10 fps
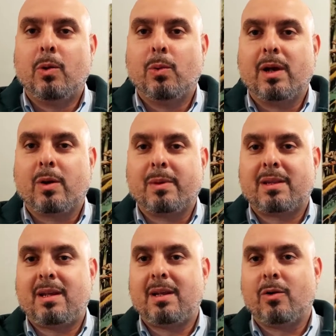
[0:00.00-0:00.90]
Una
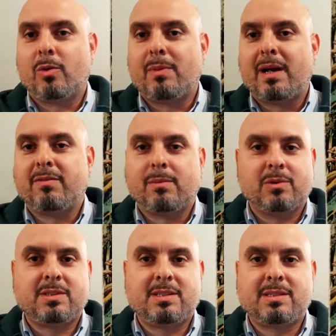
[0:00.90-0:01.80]
copertina ormai
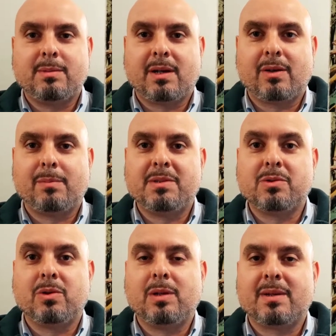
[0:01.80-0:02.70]
famosissima che non ha
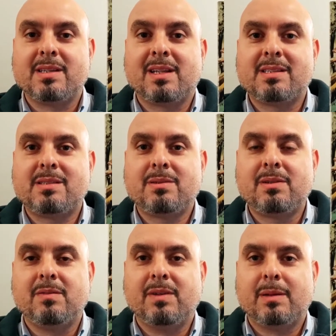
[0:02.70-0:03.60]
bisogno di
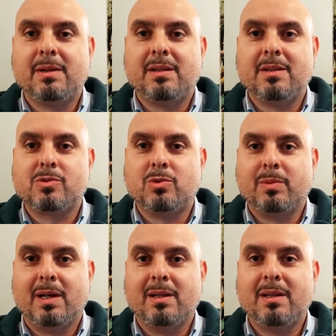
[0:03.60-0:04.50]
presentazioni, veramente
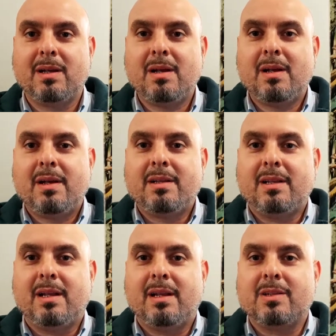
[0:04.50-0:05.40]
stupenda
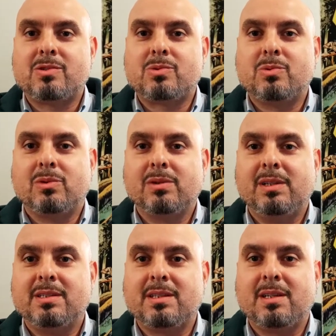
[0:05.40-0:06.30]
nel suo
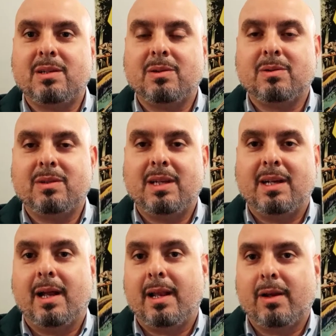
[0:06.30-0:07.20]
disegno di
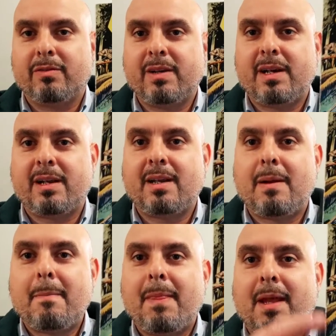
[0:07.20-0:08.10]
Gagliano Ferri
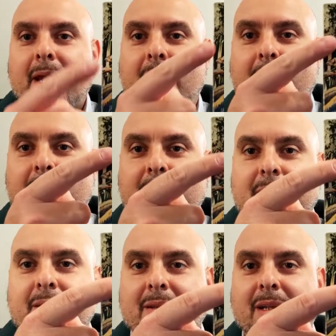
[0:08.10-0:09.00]
e
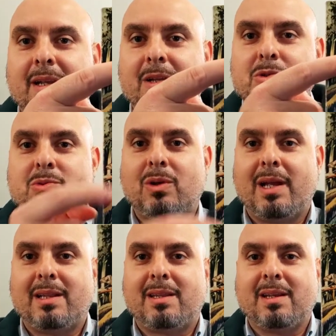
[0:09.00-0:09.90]
nel suo
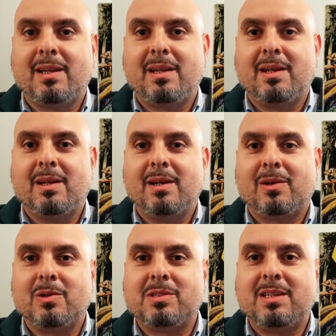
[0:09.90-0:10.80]
lettering eh,
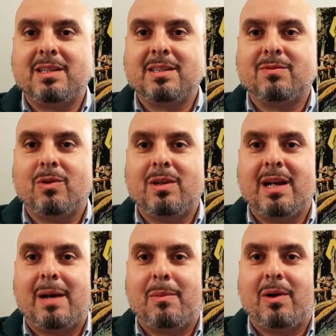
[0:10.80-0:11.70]
così se
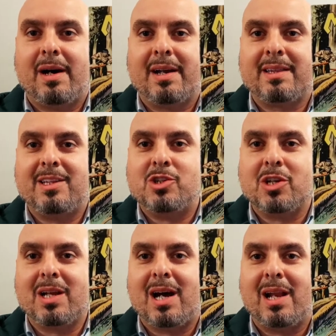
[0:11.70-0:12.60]
vogliamo
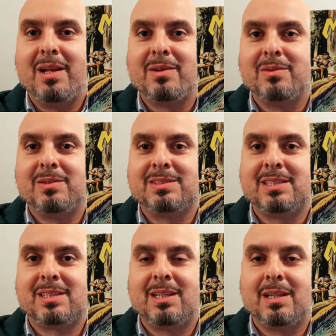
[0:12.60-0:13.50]
artigianale con questa
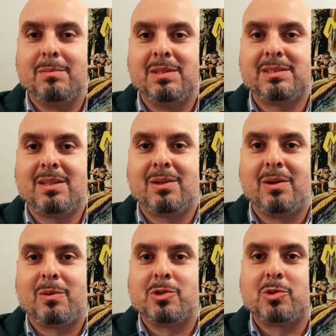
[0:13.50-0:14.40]
scritta Mister No
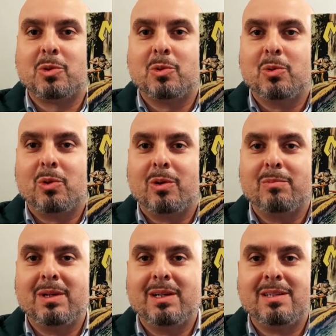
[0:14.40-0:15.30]
e questo urlo
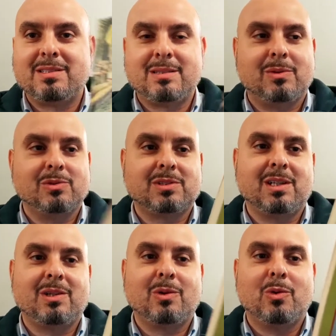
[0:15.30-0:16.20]
bellissimo con
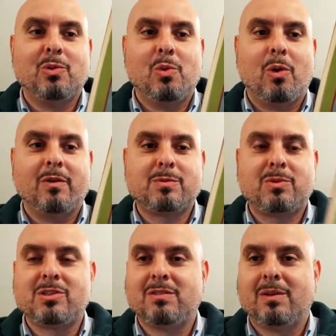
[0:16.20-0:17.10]
scritto un nuovo
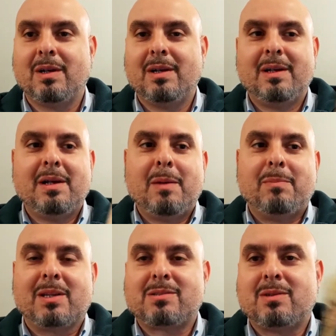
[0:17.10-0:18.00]
esplosivo
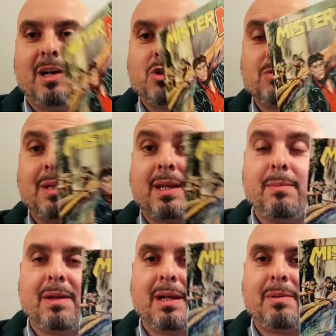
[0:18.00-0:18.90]
personaggio perché
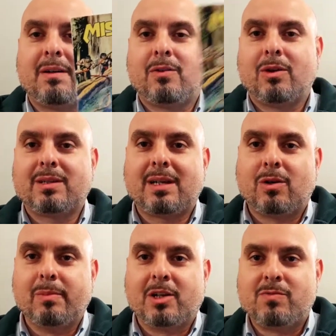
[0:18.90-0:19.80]
per la prima volta
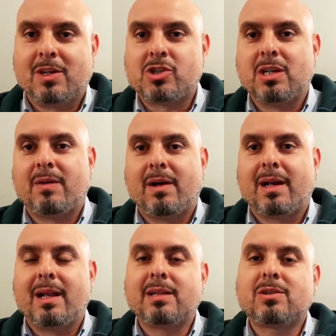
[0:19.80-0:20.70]
come vi accennavo
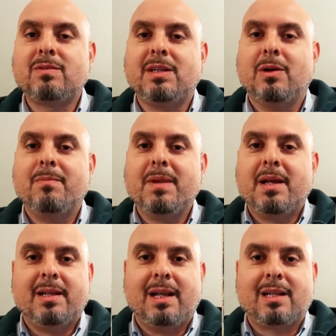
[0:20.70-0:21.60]
anche all'altro video
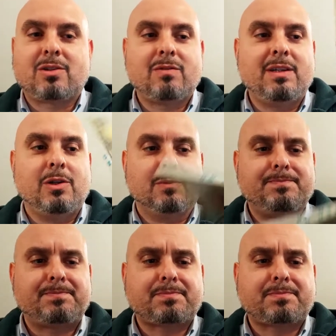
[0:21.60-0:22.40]
nell'altro video